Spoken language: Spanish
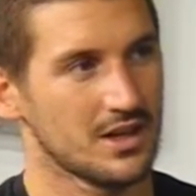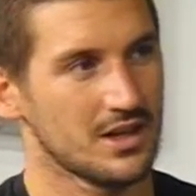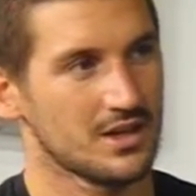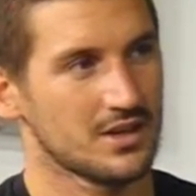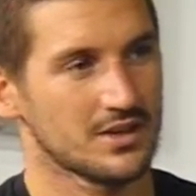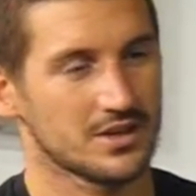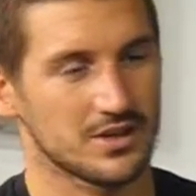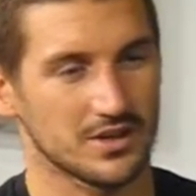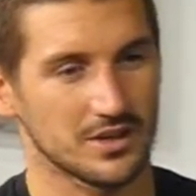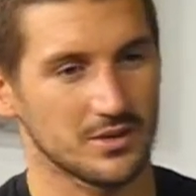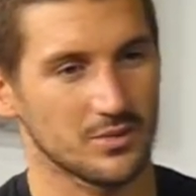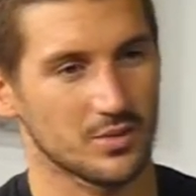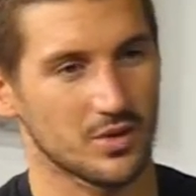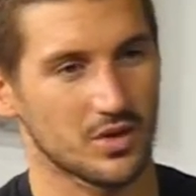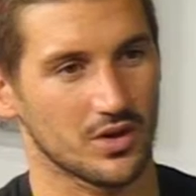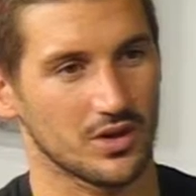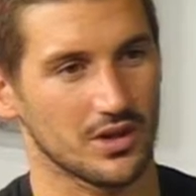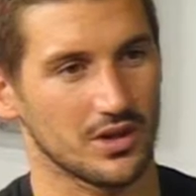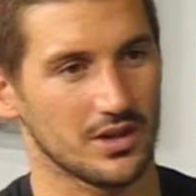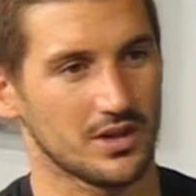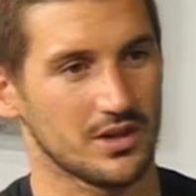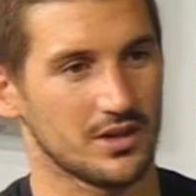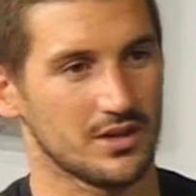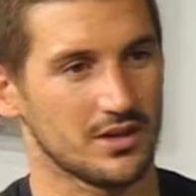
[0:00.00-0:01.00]
sí
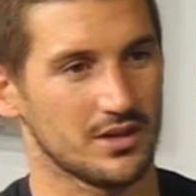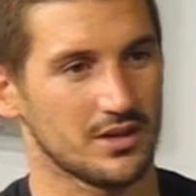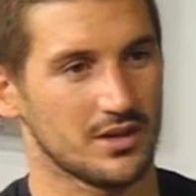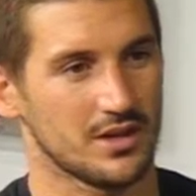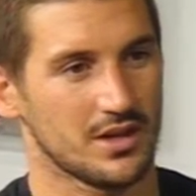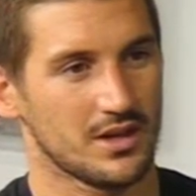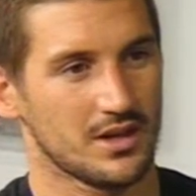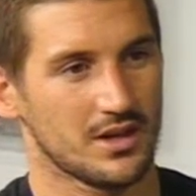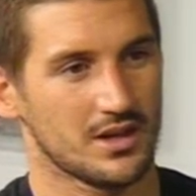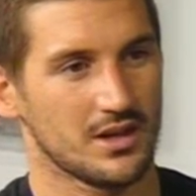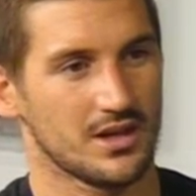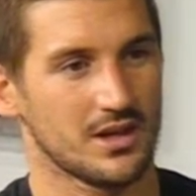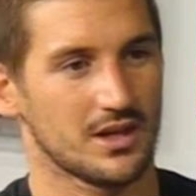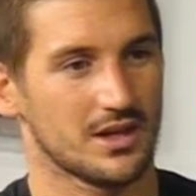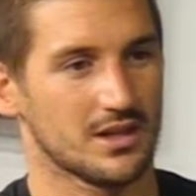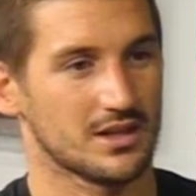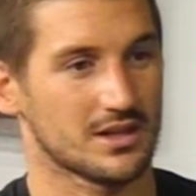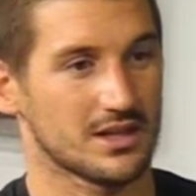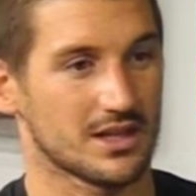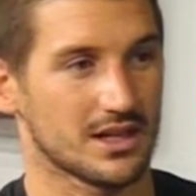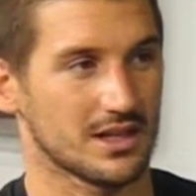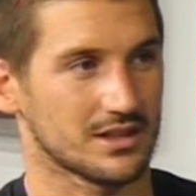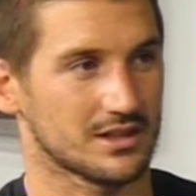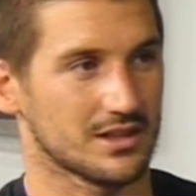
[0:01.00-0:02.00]
voy eh,
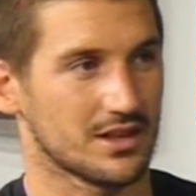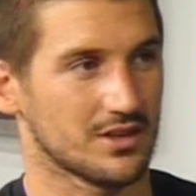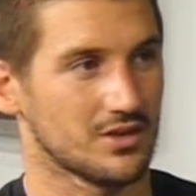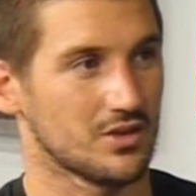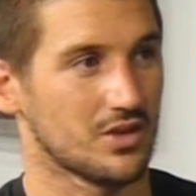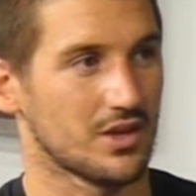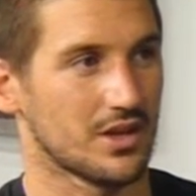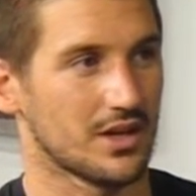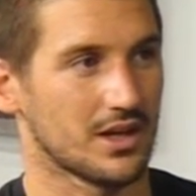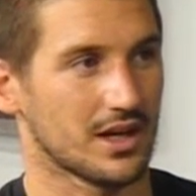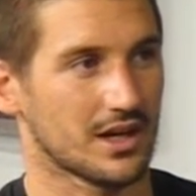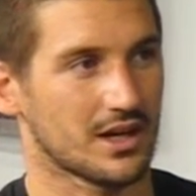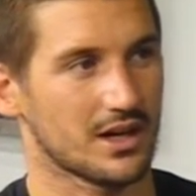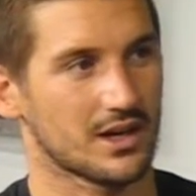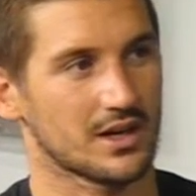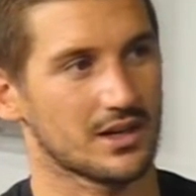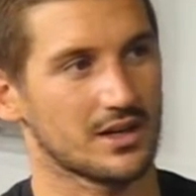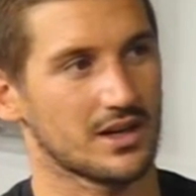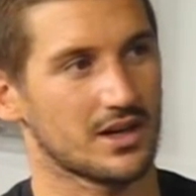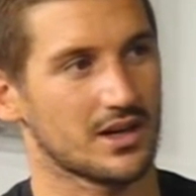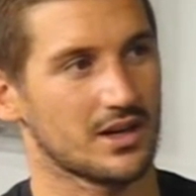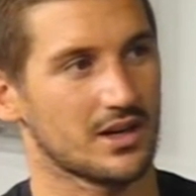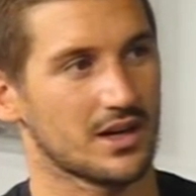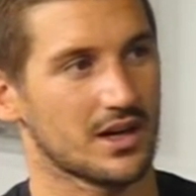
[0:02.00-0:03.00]
tratando de dejar
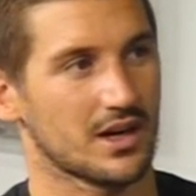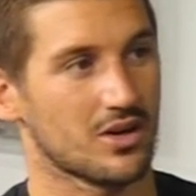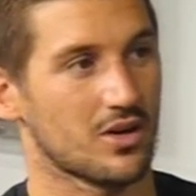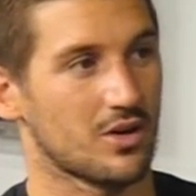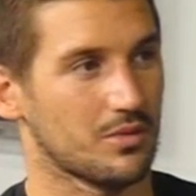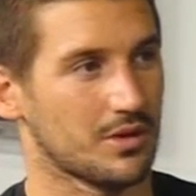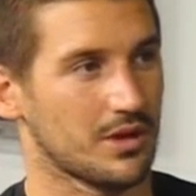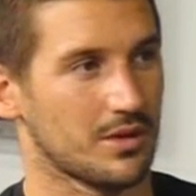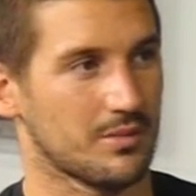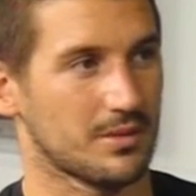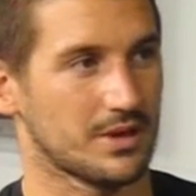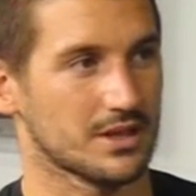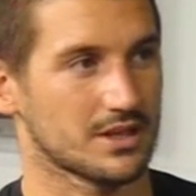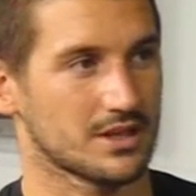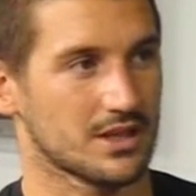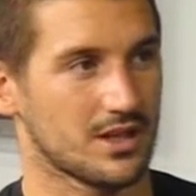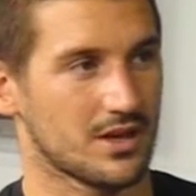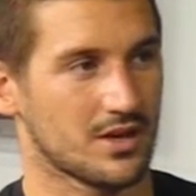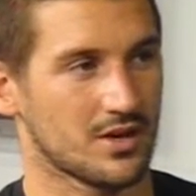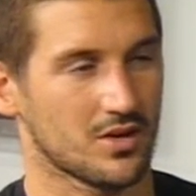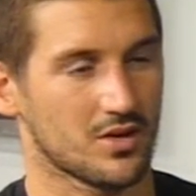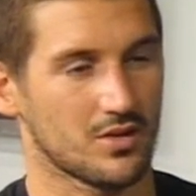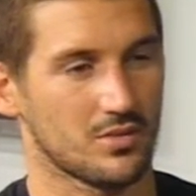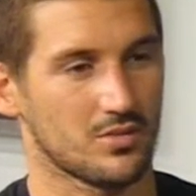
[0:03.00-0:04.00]
las comidas
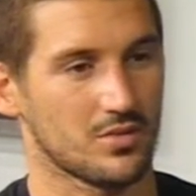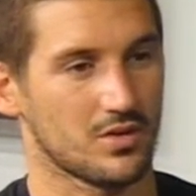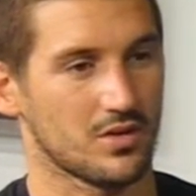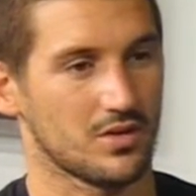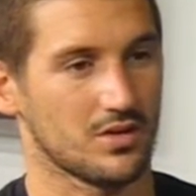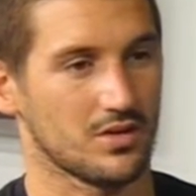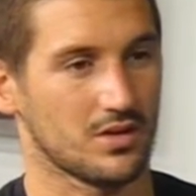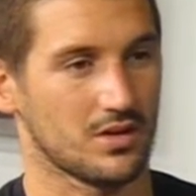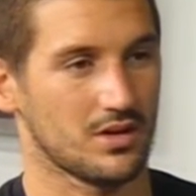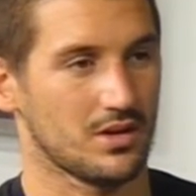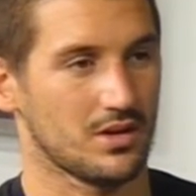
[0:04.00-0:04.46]
pesadas como